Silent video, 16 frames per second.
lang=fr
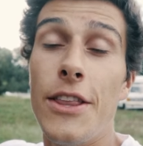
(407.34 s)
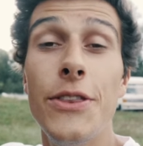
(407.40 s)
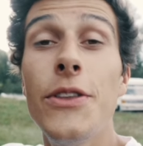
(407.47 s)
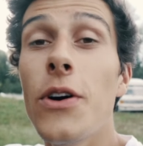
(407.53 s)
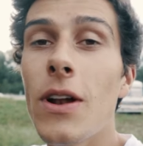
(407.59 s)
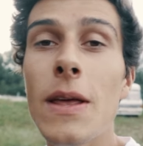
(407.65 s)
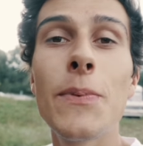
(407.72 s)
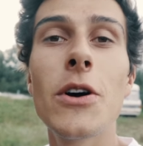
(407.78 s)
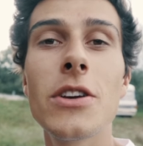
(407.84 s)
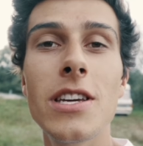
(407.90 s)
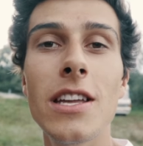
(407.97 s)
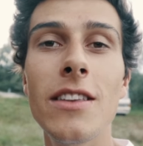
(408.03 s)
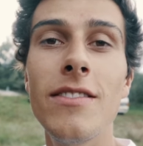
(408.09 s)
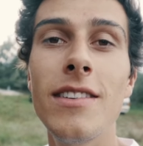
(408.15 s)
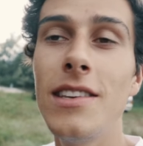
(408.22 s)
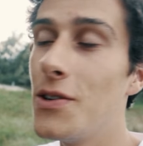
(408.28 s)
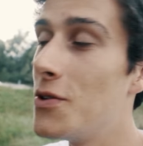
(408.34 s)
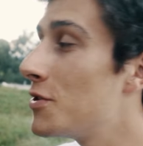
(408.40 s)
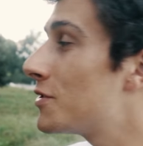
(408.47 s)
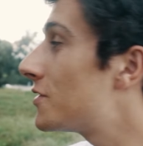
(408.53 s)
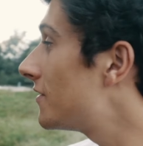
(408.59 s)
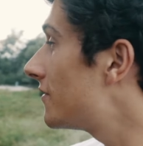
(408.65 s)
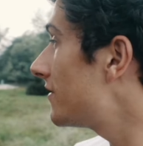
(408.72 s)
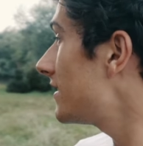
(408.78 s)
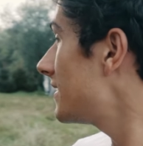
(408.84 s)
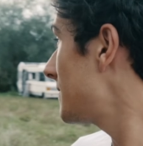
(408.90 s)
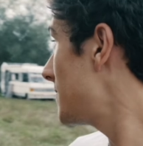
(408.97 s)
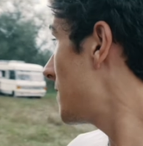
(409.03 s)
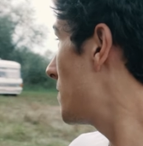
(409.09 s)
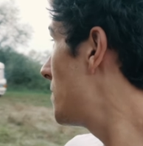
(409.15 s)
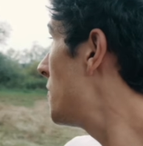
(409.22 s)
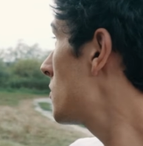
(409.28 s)
dans les prochaines vidéos, je vais
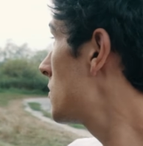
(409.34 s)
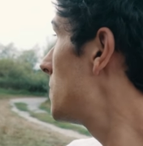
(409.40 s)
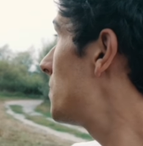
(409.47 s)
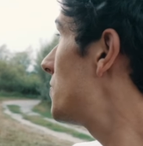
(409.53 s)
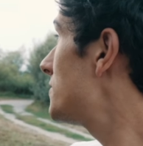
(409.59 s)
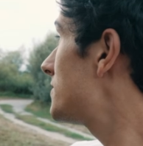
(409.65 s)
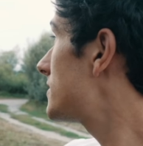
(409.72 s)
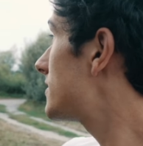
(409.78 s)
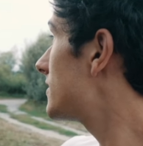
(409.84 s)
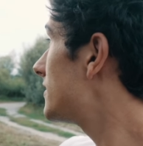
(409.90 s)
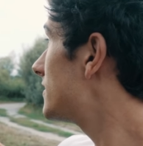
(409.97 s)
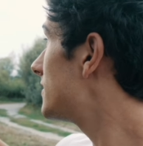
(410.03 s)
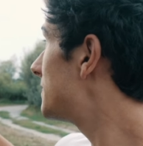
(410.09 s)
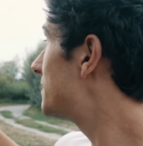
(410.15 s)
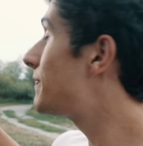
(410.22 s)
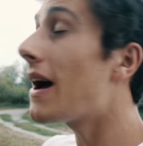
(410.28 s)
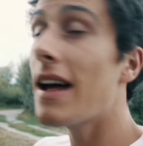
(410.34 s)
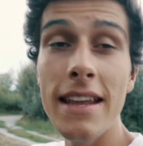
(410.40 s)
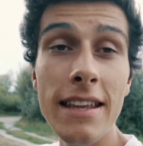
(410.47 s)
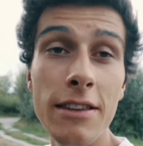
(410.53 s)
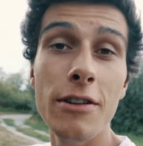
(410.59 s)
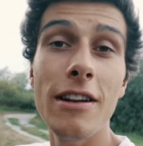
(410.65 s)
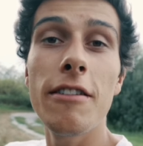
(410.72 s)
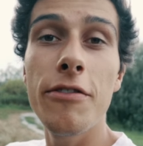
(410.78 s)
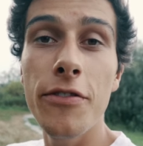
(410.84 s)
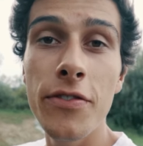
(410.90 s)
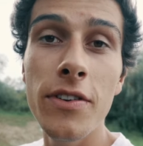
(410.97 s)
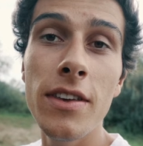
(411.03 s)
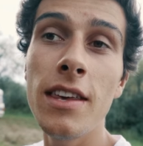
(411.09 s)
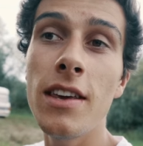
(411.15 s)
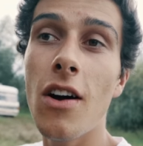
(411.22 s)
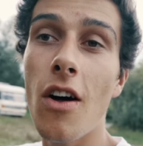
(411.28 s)
beaucoup plus euh, parler de la
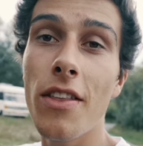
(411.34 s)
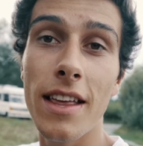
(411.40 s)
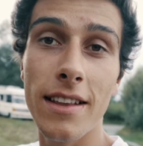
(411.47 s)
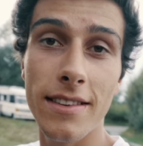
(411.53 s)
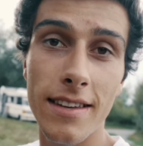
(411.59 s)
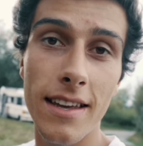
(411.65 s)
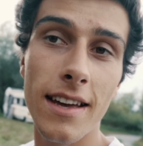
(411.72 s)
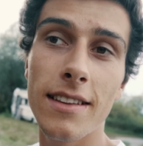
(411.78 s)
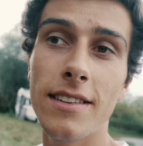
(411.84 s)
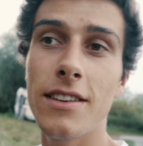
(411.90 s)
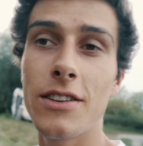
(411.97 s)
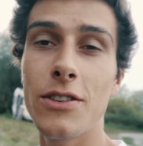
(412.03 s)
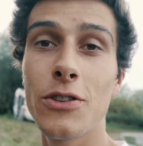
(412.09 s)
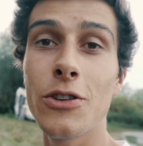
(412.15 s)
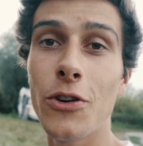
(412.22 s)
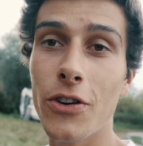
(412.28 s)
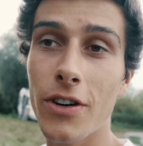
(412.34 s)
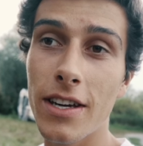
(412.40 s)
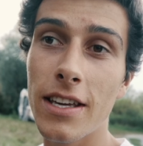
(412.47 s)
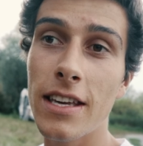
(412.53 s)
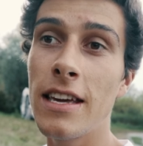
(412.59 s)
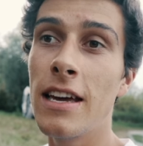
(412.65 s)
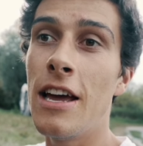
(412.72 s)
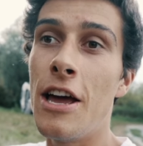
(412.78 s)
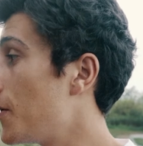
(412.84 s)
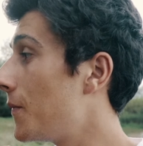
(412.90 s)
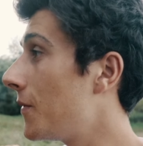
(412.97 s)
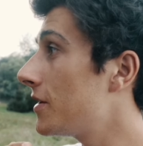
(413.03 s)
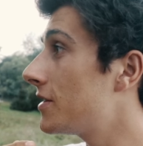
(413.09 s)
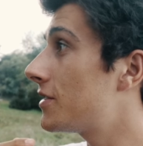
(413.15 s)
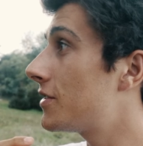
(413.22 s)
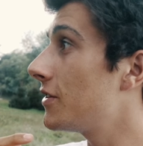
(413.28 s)
vie en interne d'Henri. Comment
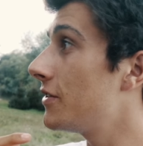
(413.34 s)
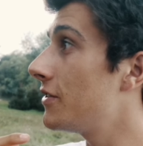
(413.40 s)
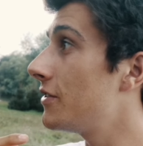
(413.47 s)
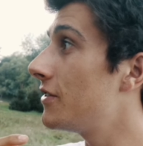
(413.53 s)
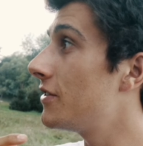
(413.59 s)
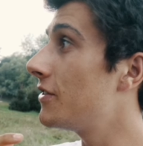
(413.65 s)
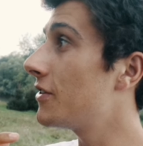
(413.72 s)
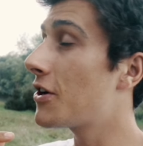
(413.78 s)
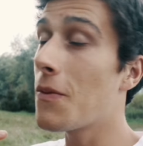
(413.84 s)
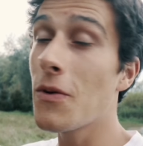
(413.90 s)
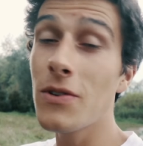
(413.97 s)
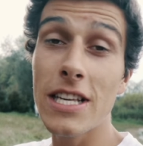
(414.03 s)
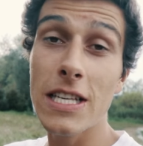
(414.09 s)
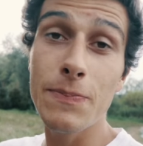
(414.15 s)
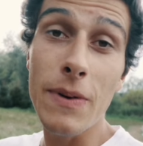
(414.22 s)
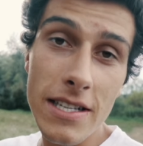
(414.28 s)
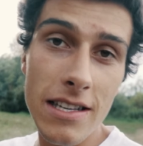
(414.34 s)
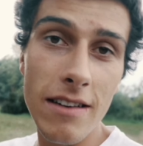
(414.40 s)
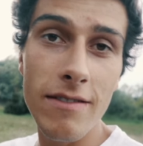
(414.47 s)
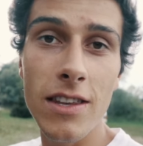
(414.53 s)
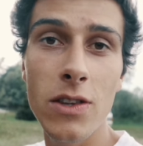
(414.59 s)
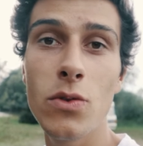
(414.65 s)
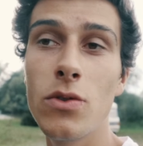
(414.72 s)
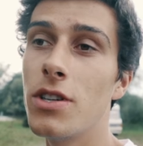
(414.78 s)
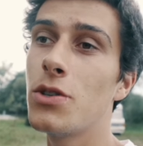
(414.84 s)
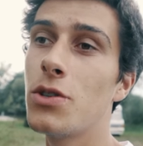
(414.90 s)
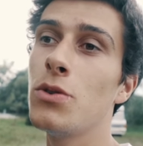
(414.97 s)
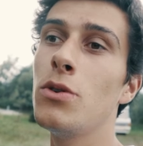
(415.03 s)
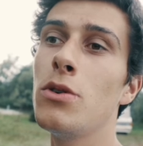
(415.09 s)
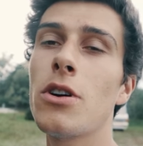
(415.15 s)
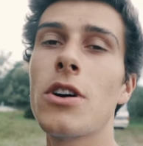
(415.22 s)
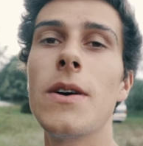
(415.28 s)
est-ce que comment ça se passe la vie de tous les
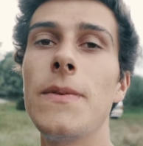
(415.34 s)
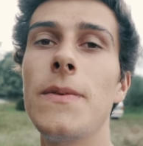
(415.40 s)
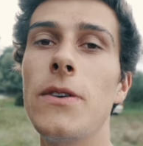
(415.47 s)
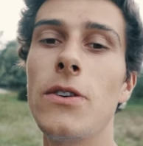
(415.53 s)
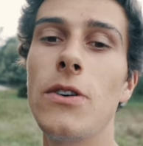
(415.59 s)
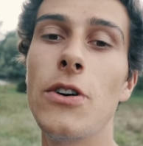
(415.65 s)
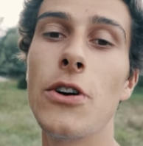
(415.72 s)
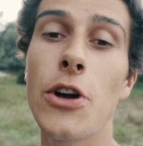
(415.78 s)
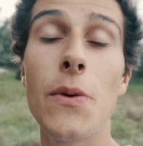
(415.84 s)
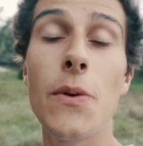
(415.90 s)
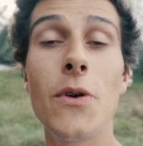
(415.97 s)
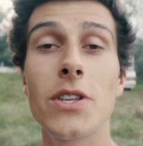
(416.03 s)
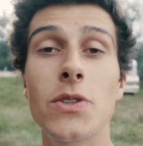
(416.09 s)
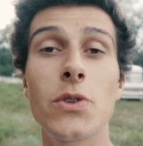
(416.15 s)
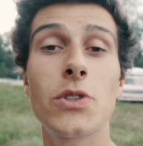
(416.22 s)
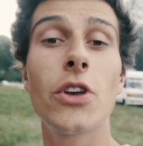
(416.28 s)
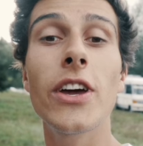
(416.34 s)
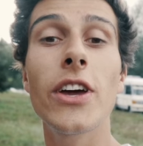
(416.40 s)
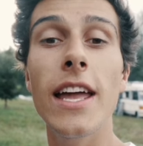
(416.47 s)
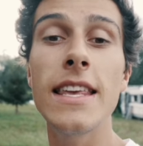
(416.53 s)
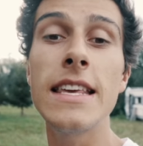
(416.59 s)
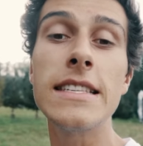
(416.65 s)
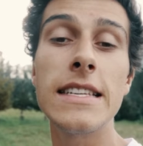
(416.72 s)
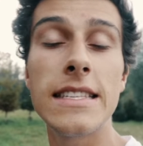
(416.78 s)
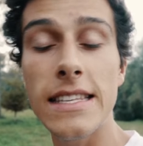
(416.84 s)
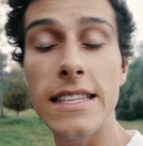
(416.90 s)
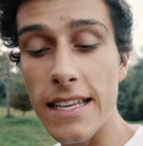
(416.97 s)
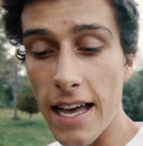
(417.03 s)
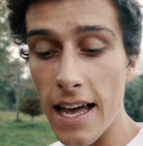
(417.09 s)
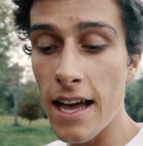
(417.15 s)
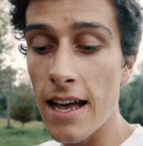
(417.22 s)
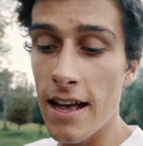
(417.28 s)
jours, comment euh, comment est-ce qu'on s'organise,
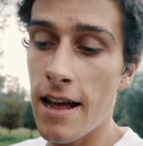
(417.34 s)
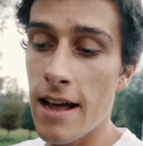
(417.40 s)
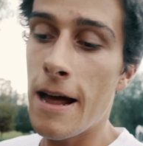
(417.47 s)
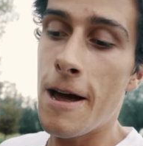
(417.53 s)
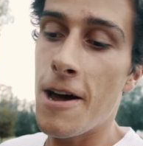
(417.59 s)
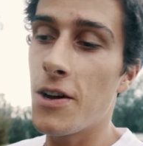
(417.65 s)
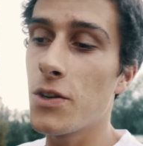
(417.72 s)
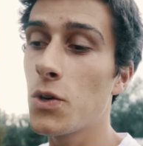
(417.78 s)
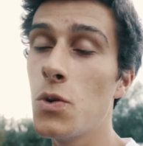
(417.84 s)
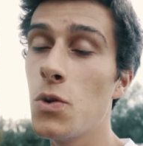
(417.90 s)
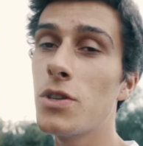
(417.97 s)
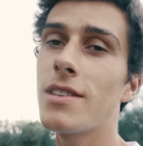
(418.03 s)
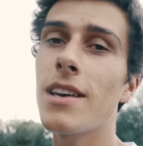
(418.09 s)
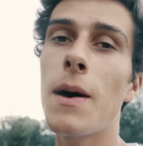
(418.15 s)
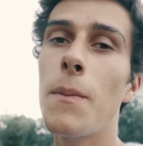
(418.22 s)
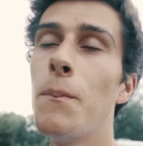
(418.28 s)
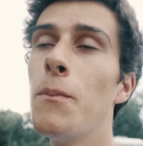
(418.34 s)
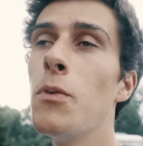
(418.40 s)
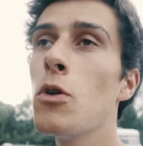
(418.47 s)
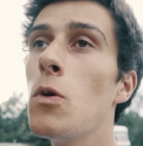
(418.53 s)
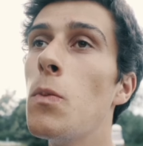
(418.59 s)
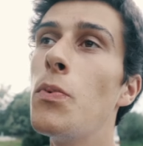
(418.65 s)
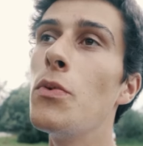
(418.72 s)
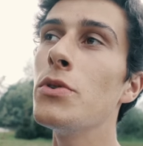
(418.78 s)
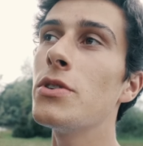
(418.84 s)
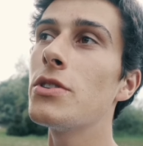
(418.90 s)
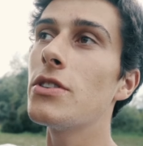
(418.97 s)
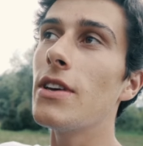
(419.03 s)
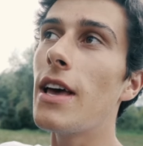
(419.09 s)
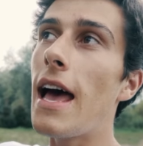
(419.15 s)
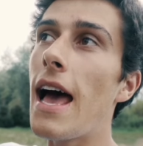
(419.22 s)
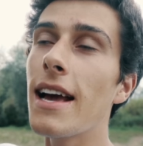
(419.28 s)
etc. Du coup, ce sera beaucoup
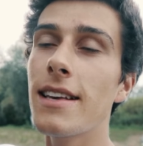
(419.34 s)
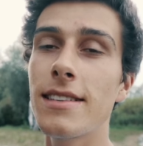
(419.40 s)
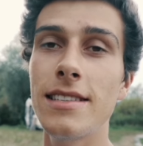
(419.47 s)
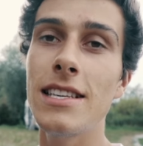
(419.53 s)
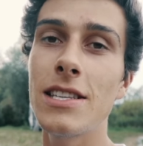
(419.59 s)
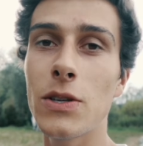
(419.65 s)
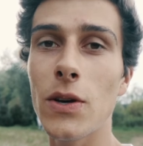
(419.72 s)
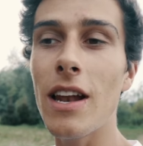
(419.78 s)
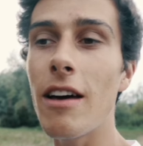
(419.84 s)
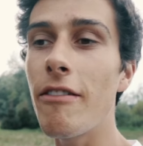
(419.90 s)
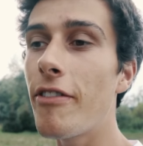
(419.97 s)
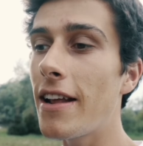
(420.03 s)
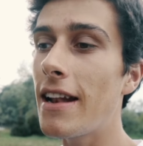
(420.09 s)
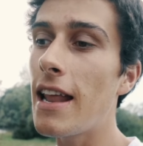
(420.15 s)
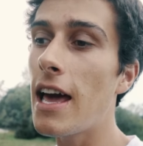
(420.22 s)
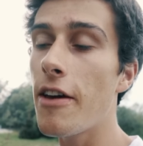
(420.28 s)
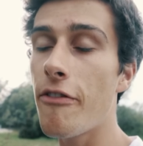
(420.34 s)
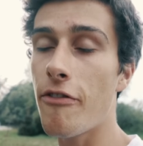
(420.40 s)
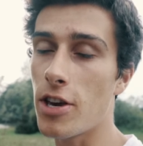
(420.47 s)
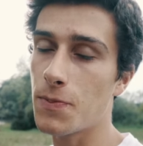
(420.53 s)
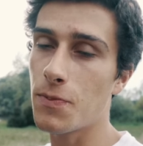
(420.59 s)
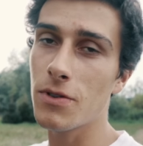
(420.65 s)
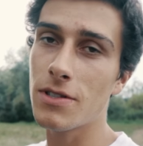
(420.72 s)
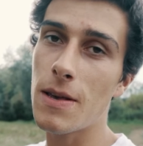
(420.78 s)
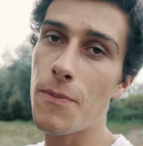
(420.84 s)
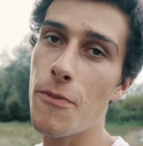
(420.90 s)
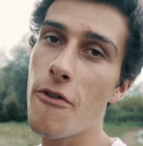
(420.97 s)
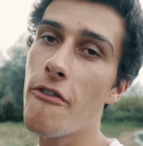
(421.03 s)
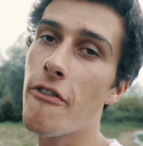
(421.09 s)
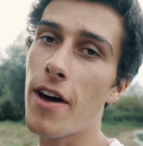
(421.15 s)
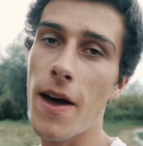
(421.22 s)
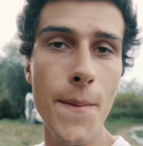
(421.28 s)
plus axé sur la van life et je pense que ça peut
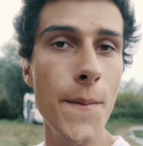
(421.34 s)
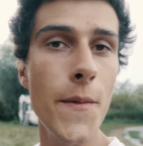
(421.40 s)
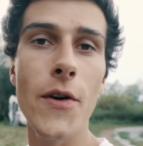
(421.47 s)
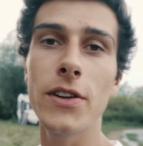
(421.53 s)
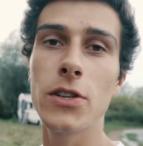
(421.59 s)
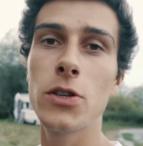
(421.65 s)
vraiment